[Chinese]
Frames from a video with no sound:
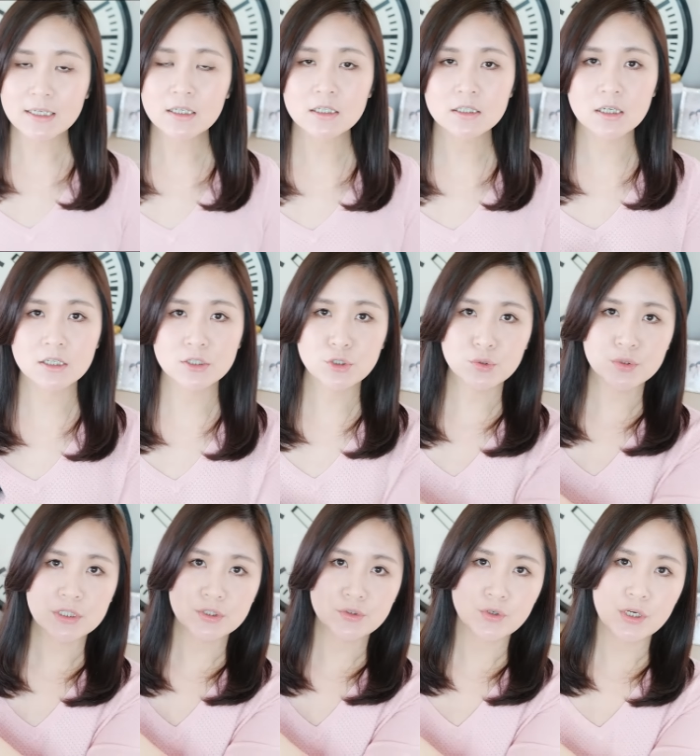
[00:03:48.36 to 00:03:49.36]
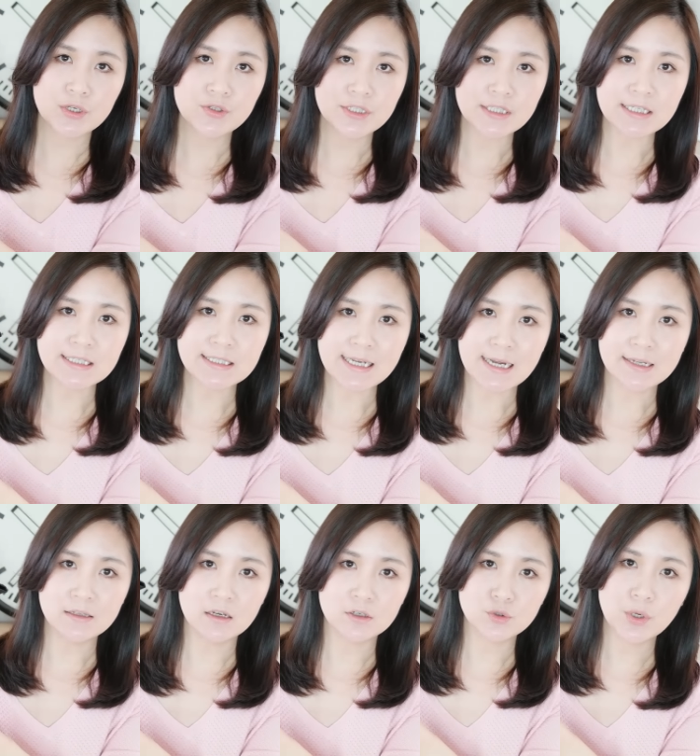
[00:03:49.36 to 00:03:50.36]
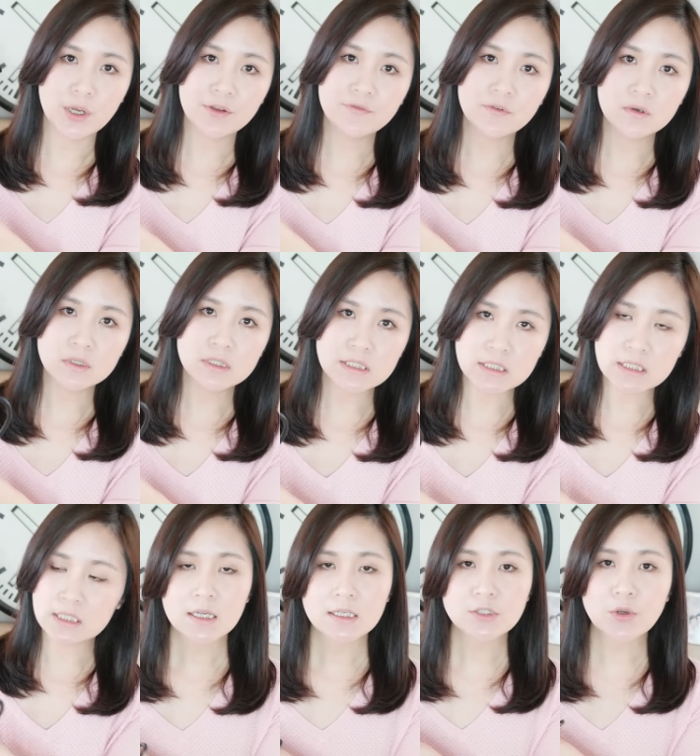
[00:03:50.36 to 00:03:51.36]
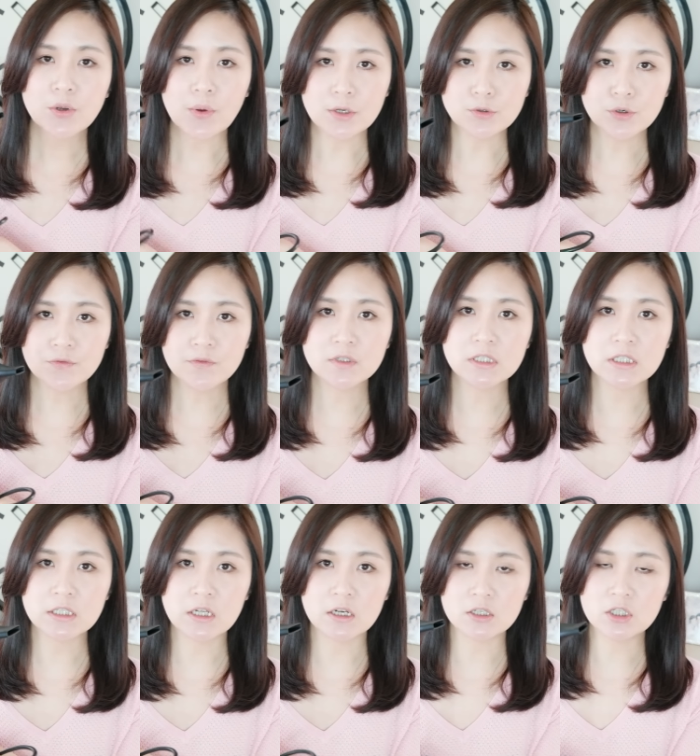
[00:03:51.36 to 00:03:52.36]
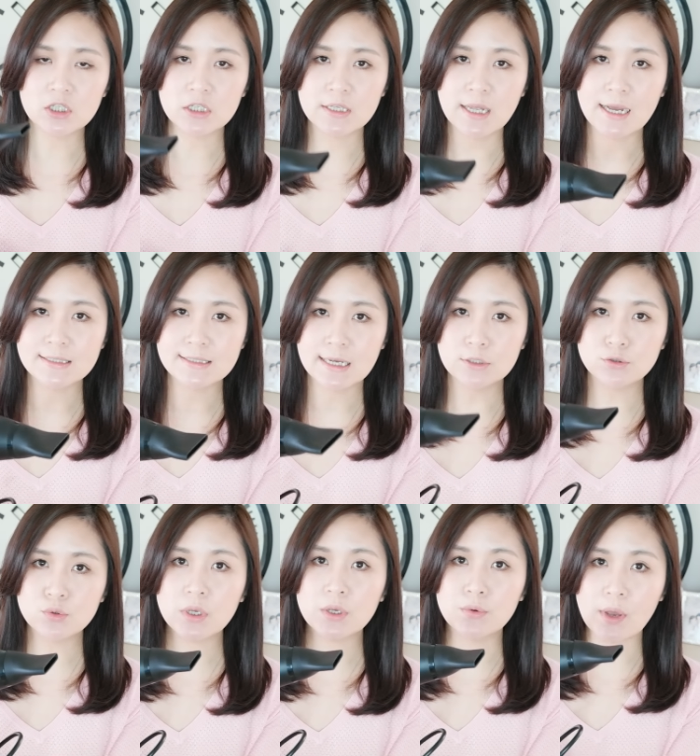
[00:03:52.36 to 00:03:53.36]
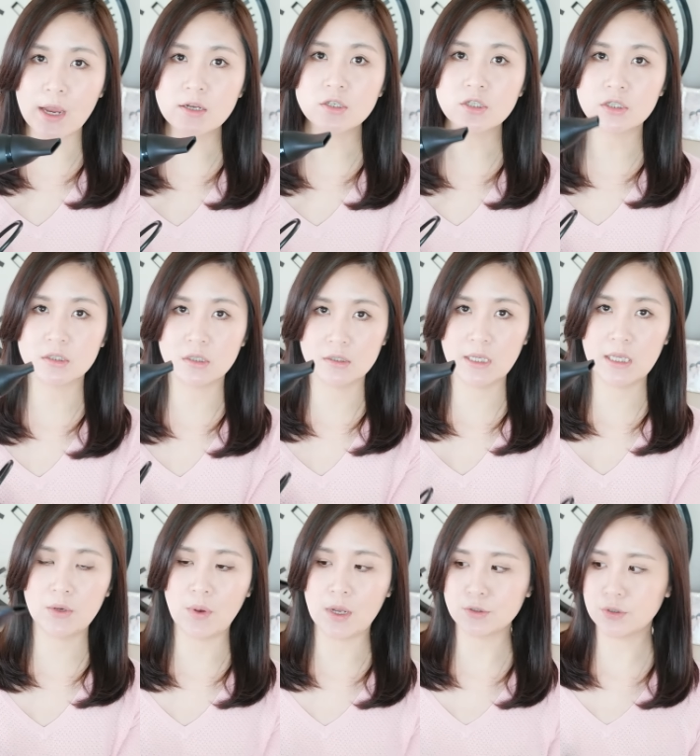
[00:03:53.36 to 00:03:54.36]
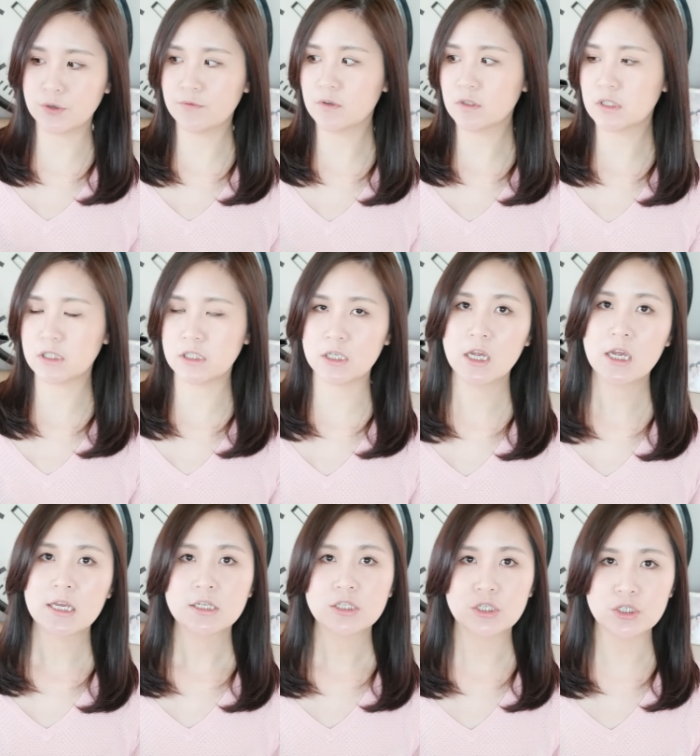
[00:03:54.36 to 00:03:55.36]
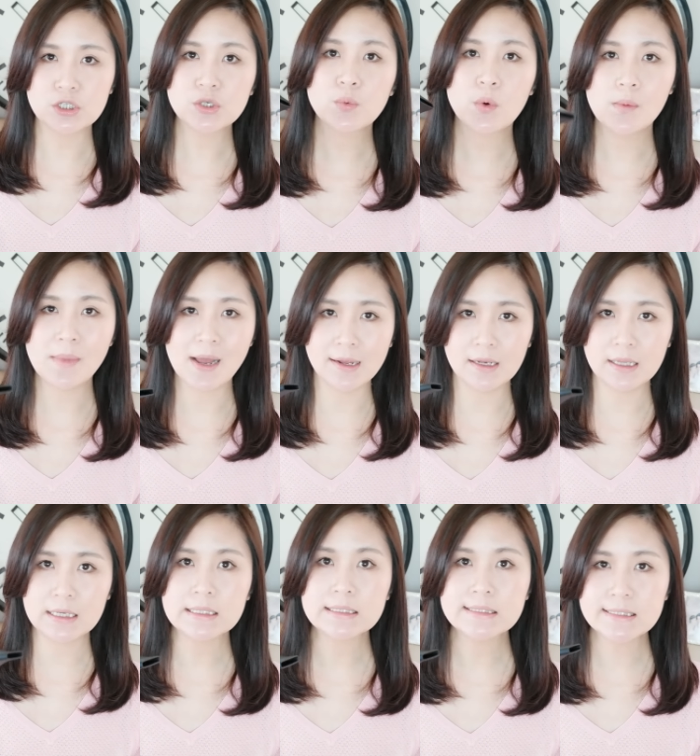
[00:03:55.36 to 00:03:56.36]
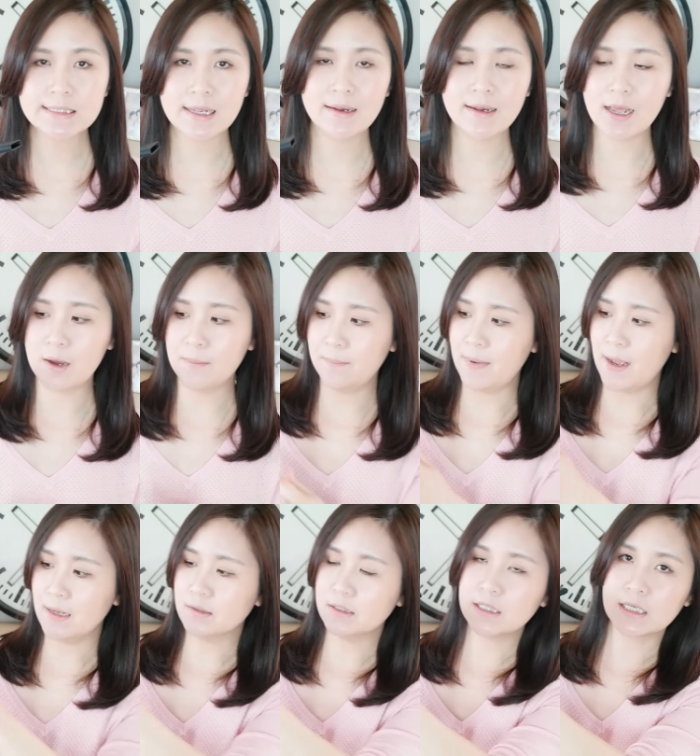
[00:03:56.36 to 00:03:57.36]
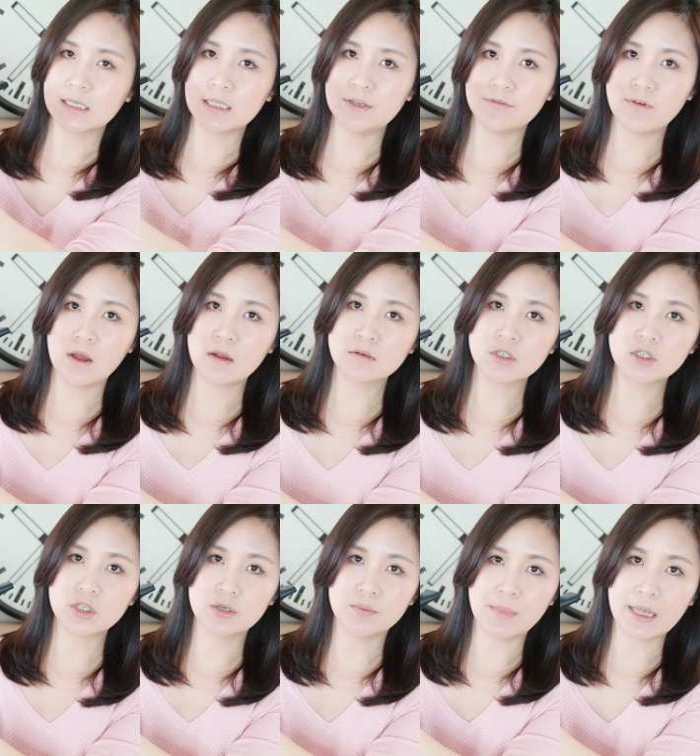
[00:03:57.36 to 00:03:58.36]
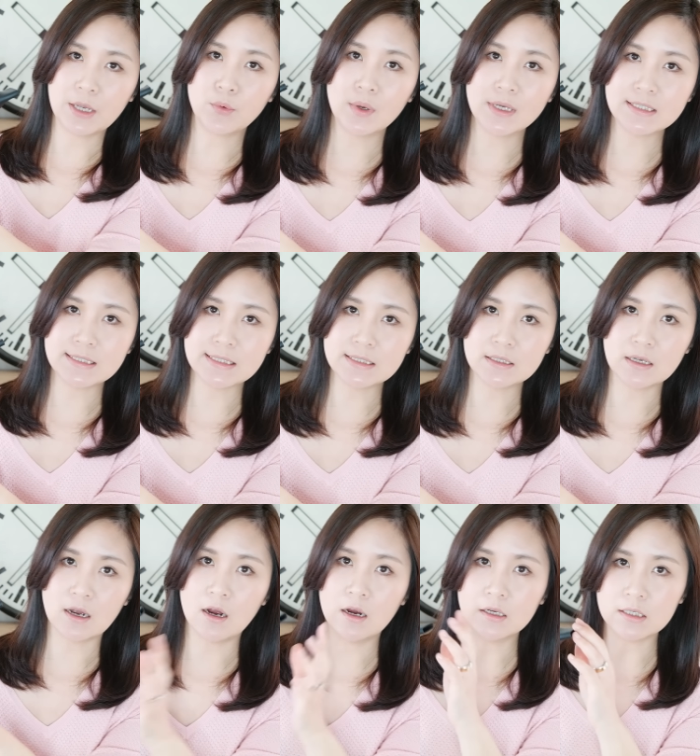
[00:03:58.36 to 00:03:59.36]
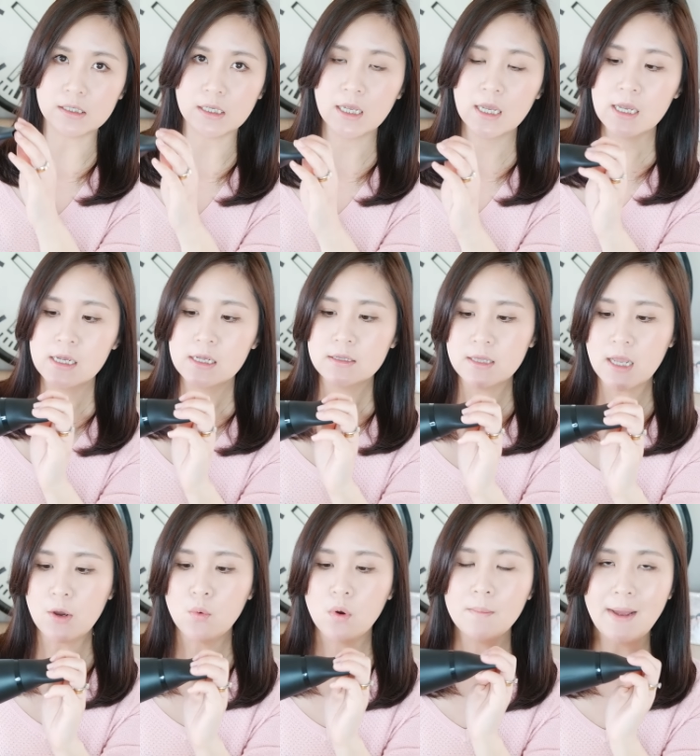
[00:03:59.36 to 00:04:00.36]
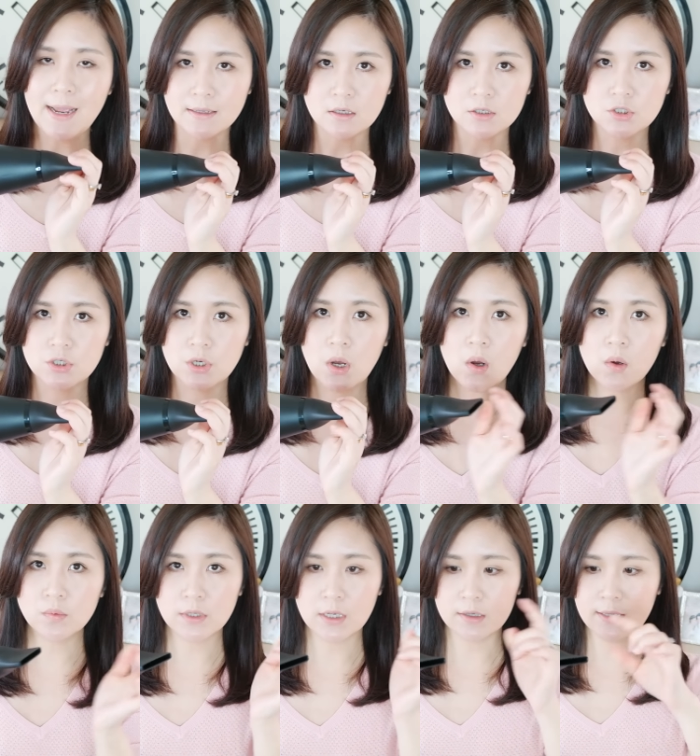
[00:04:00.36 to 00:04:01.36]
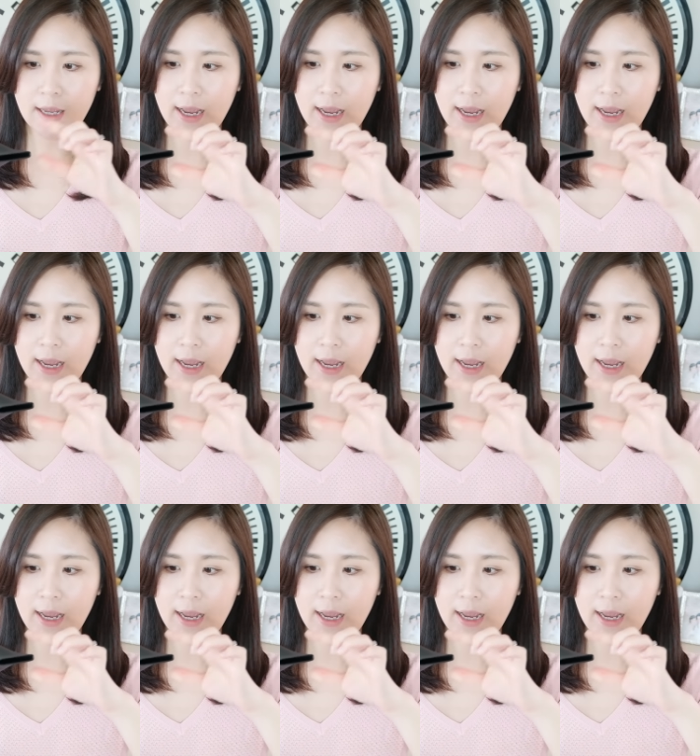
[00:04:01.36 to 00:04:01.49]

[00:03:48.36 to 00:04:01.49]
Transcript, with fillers: 一个呢，就是 GHD 家的吹风机，那这款吹风机呢，是他家最原始的那一款吹风机，只是我买了一个限量版，这个地方是玫瑰金的而已。那我买的时候呢，